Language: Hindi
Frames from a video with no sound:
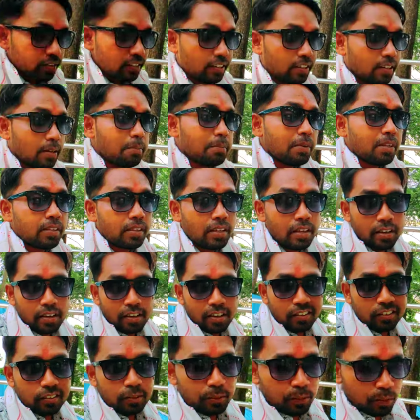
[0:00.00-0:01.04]
चलिए मिलते हैं
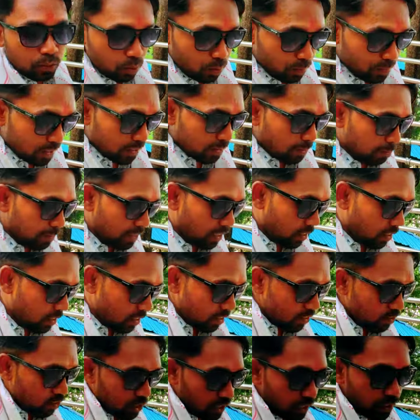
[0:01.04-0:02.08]
नेक्स्ट वीडियो में तब तक के
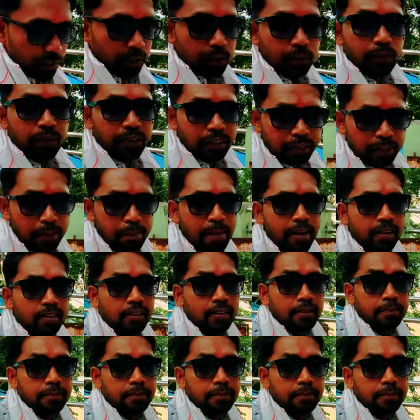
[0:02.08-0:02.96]
लिए जय हिंद वंदे मातरम